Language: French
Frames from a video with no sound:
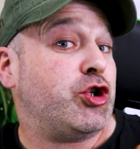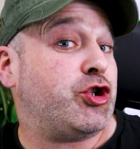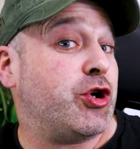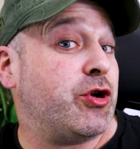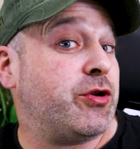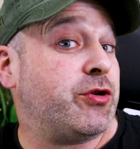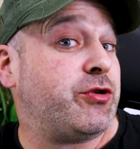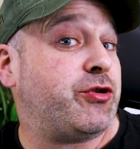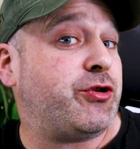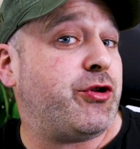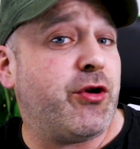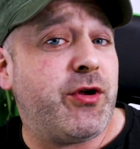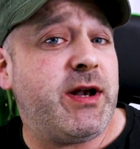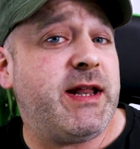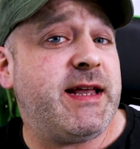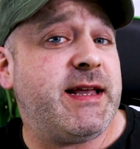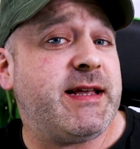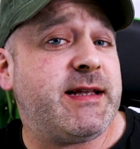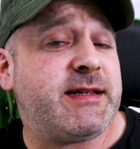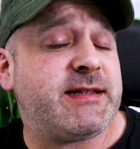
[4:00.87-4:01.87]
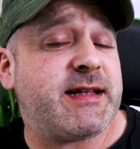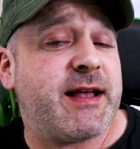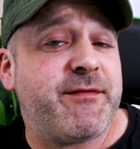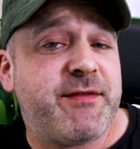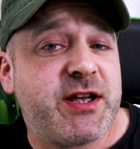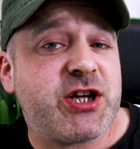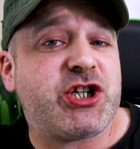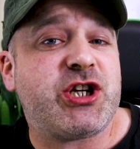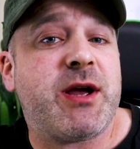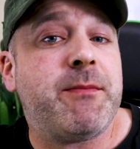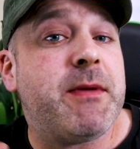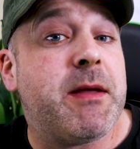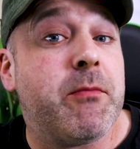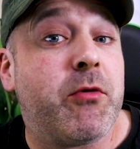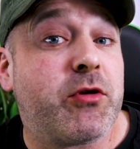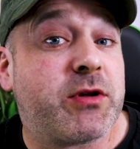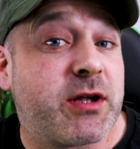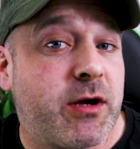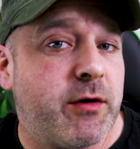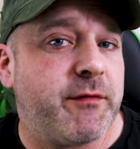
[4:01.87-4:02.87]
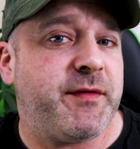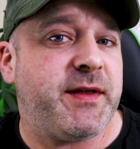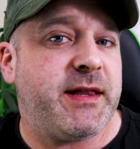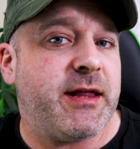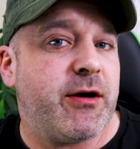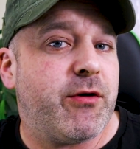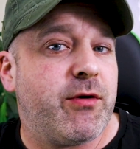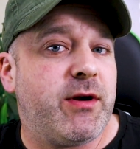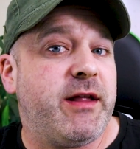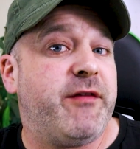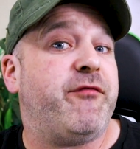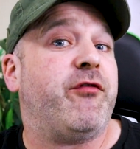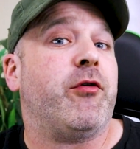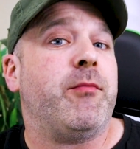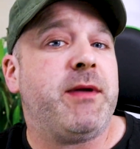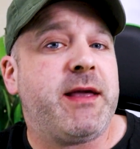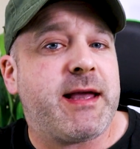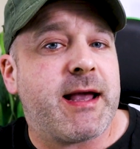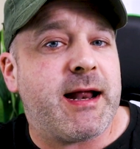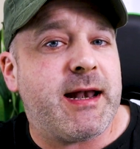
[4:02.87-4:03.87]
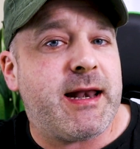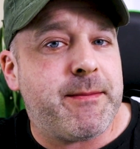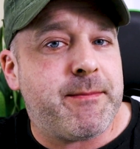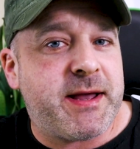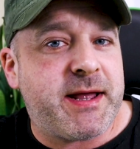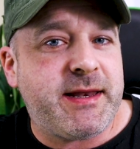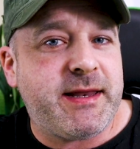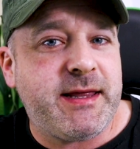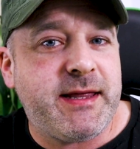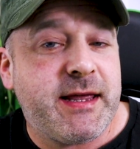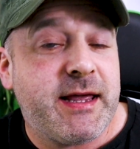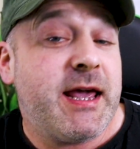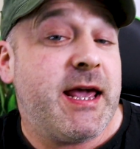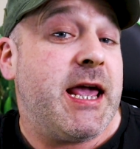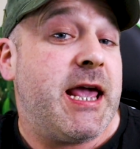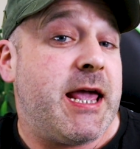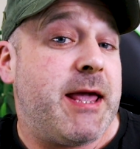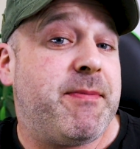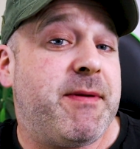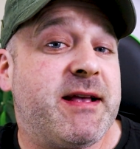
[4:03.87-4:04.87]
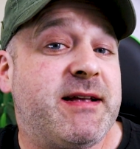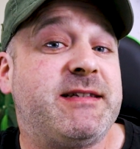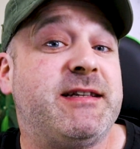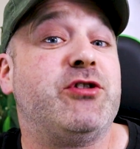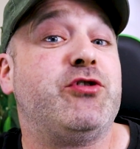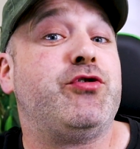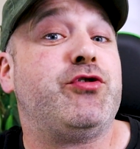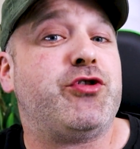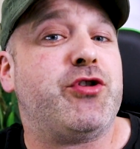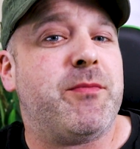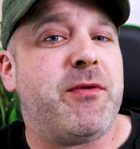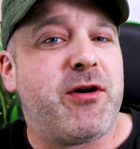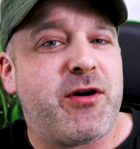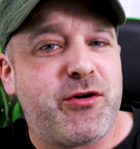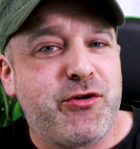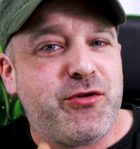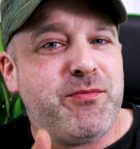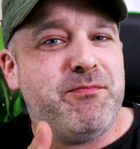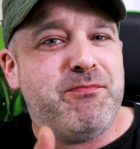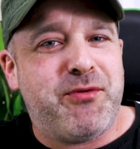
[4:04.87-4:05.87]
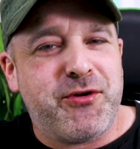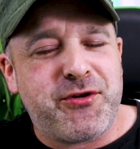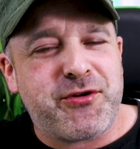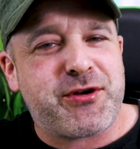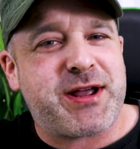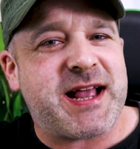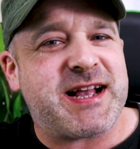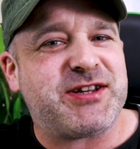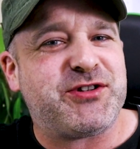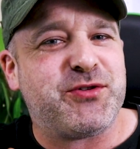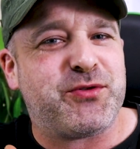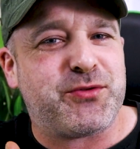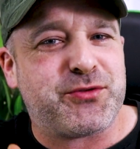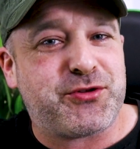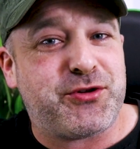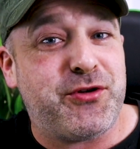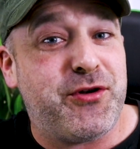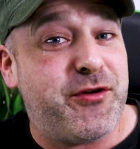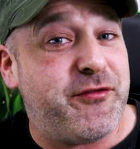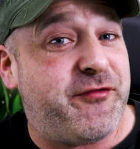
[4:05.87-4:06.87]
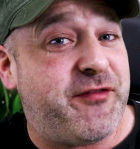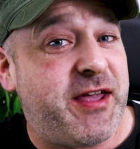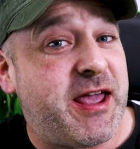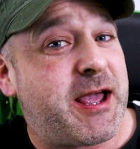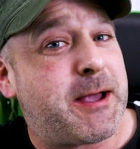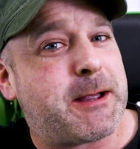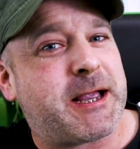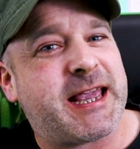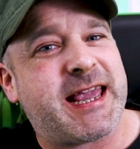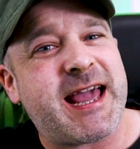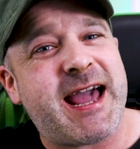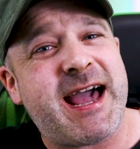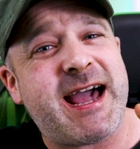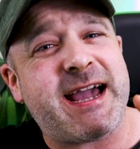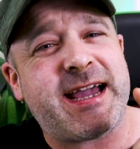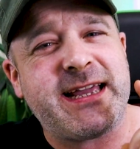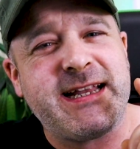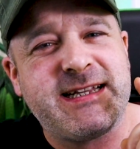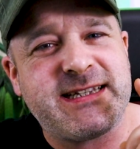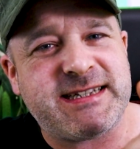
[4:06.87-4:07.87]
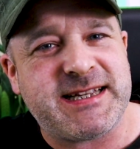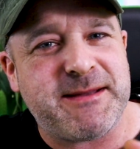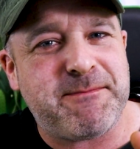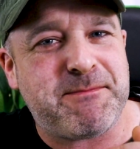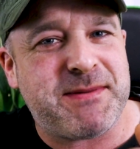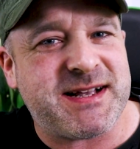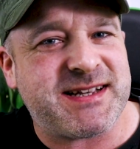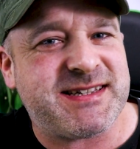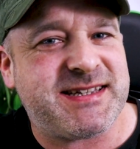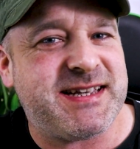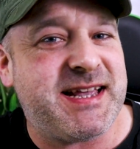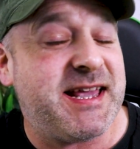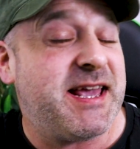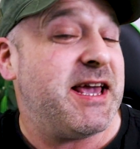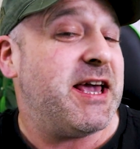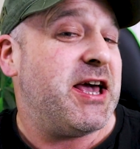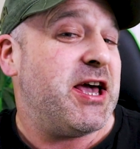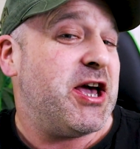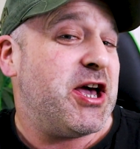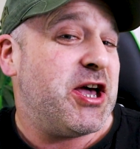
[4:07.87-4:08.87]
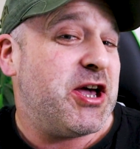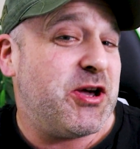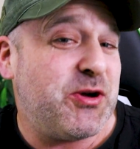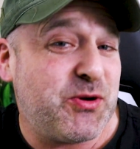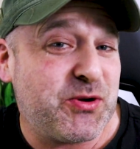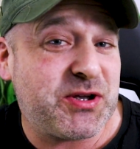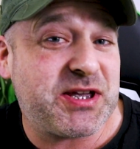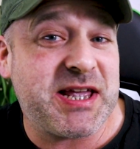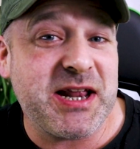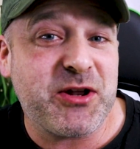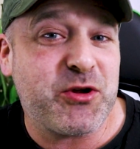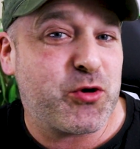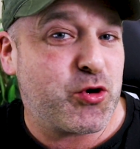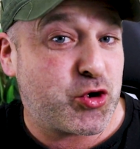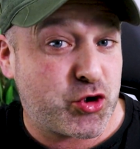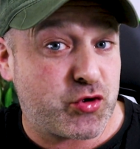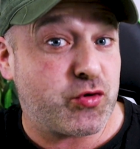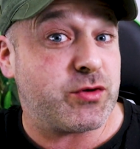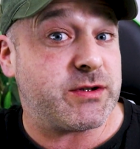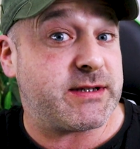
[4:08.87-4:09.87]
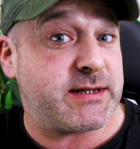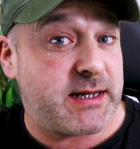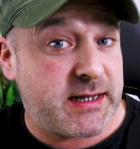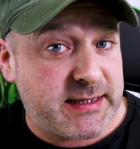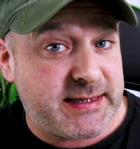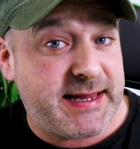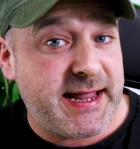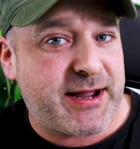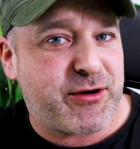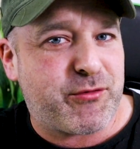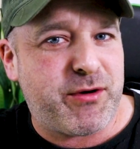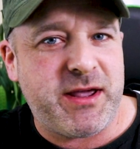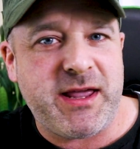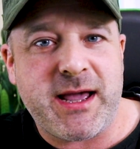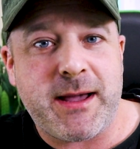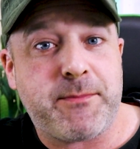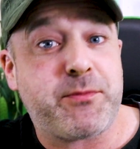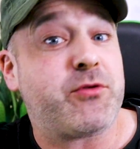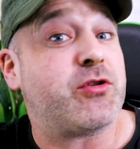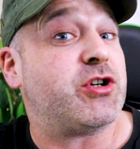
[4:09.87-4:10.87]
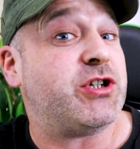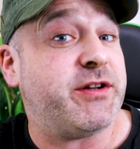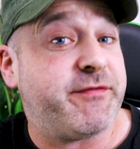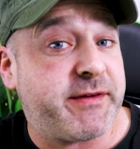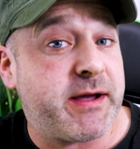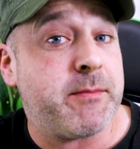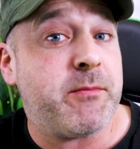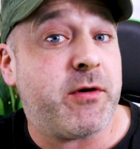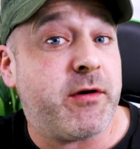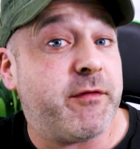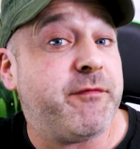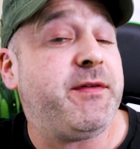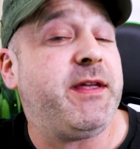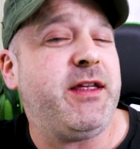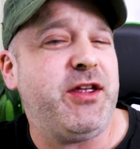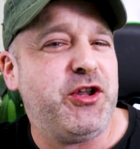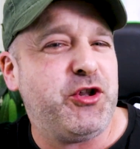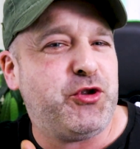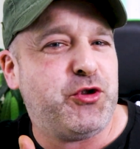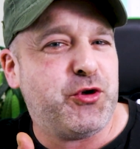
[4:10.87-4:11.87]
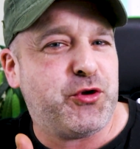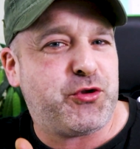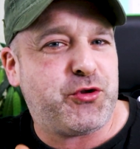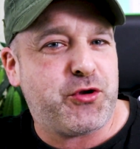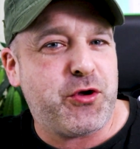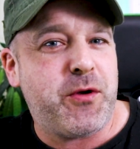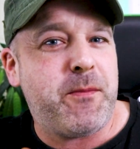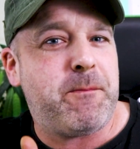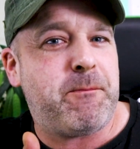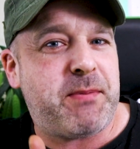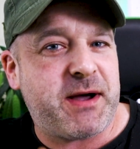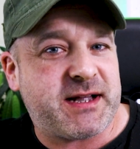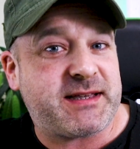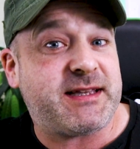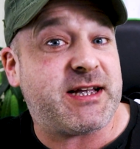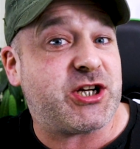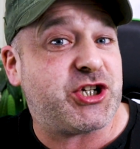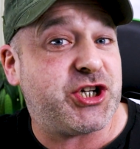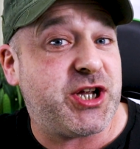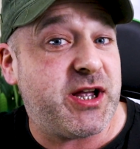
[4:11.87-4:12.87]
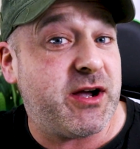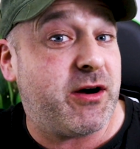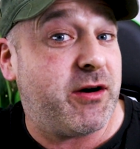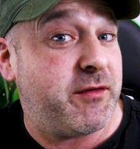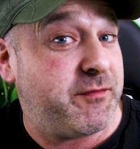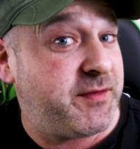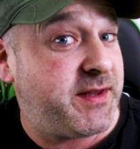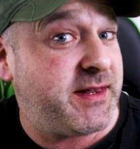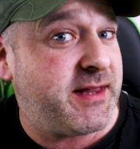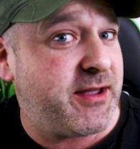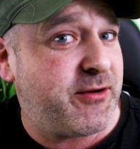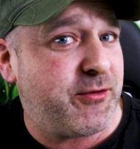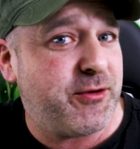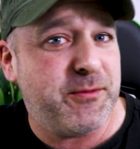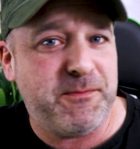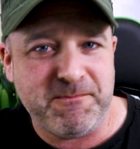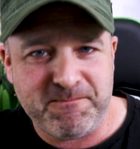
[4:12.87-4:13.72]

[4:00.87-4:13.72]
Je ne te les avais jamais montrés en vidéo, les Formica Lemani. Eh bien, c'est justement une bonne occasion de le faire car il s'est passé euh, quelque chose d'incroyable que j'ai vraiment envie de te partager en vidéo.